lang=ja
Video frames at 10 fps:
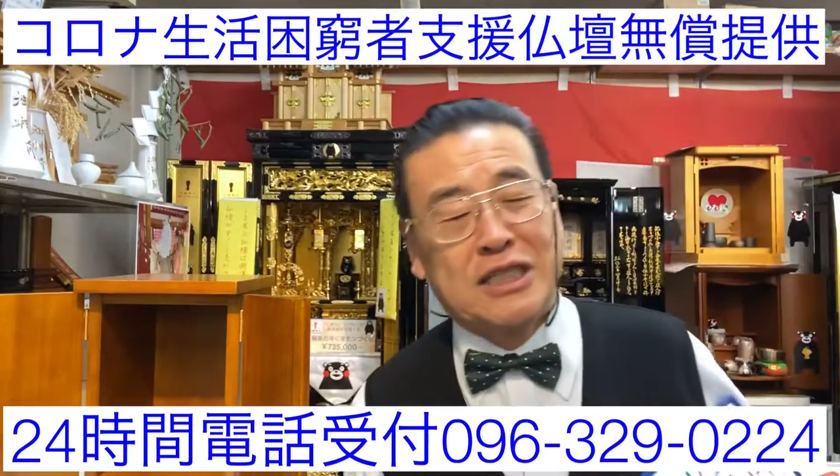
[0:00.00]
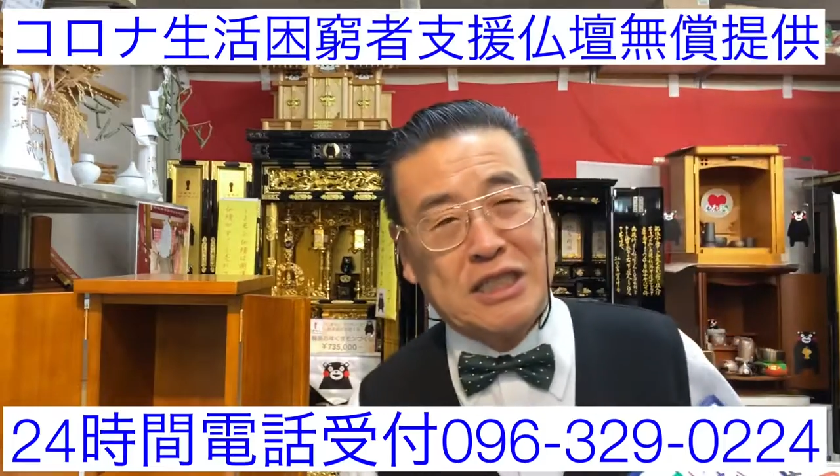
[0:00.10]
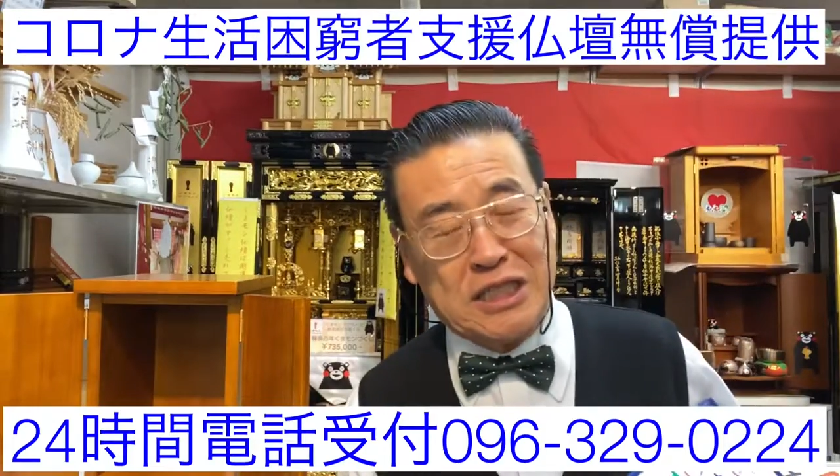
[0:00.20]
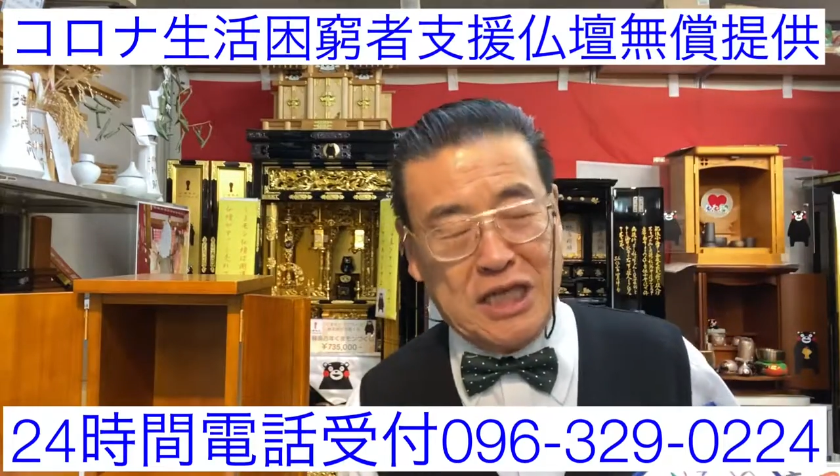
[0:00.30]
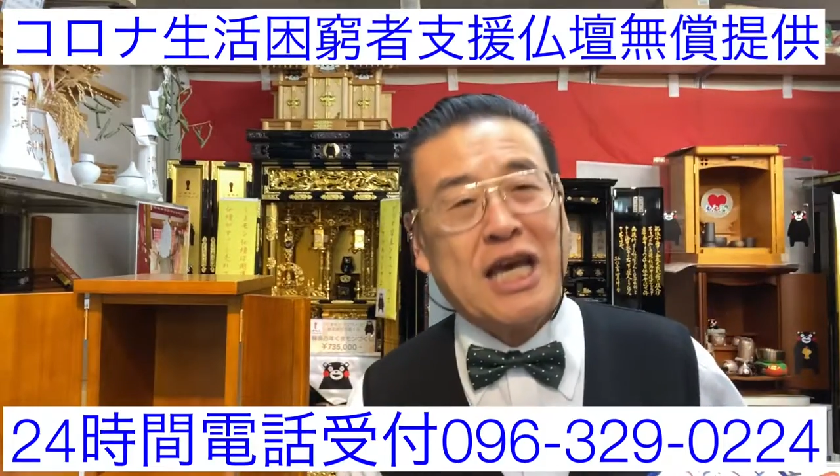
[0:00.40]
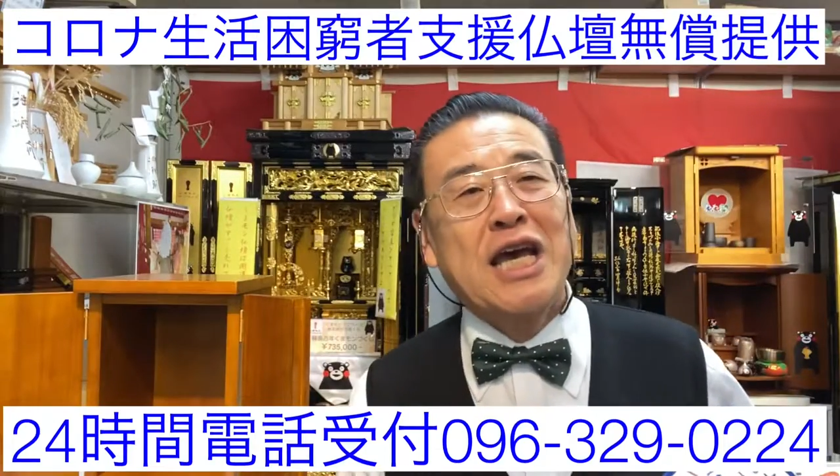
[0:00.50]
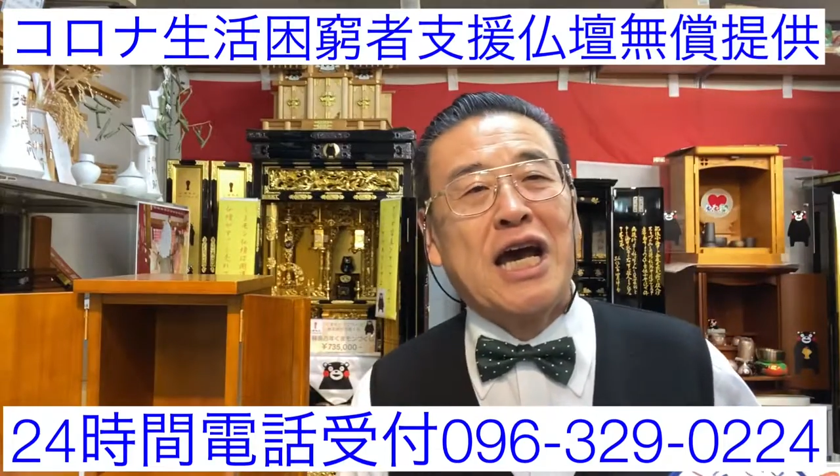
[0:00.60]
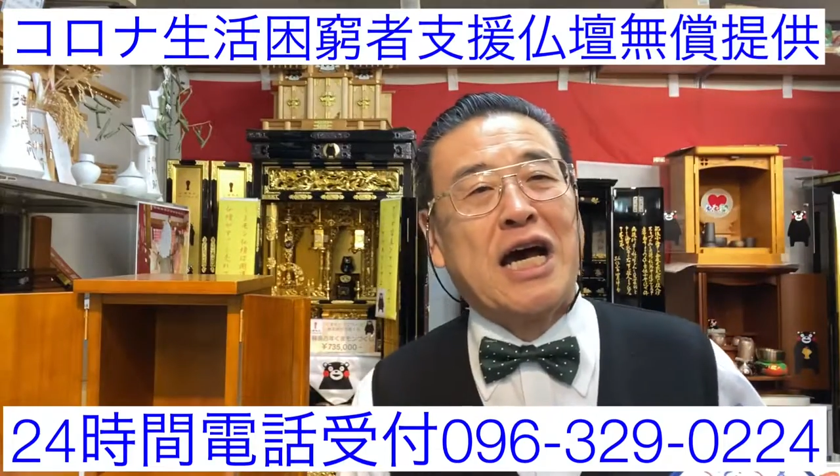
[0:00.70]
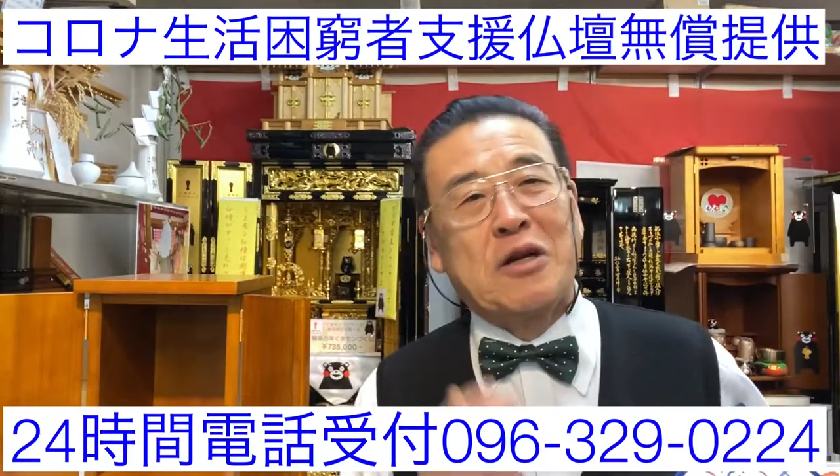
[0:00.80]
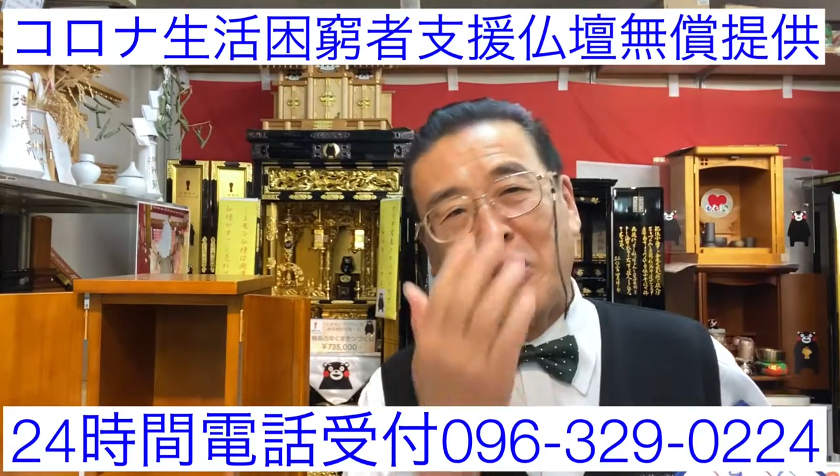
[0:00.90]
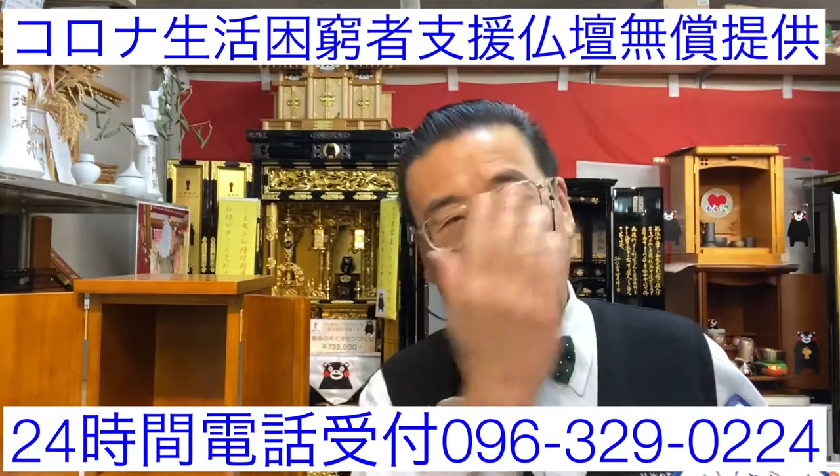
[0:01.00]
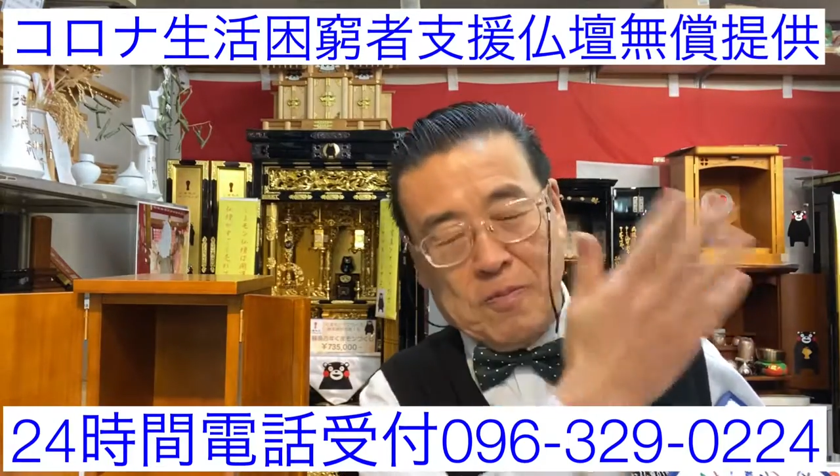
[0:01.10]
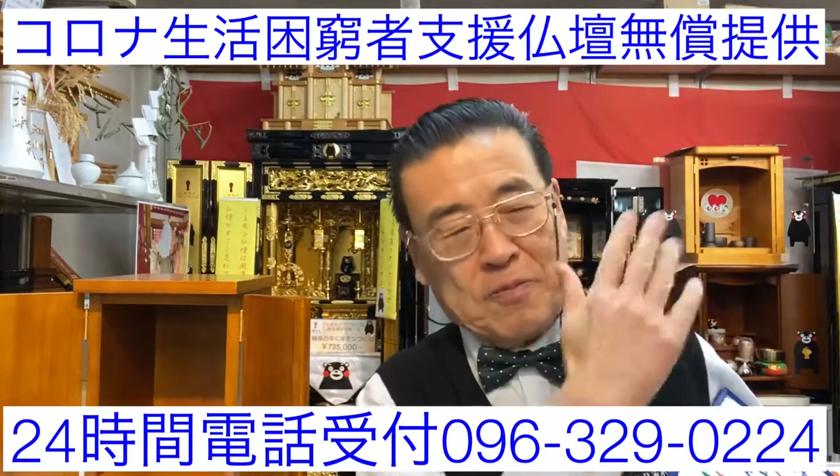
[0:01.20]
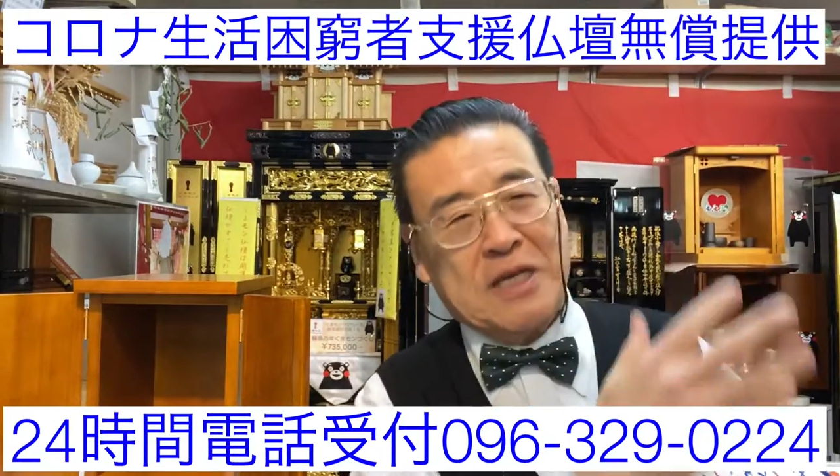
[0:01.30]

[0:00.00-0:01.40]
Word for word: 日、あの、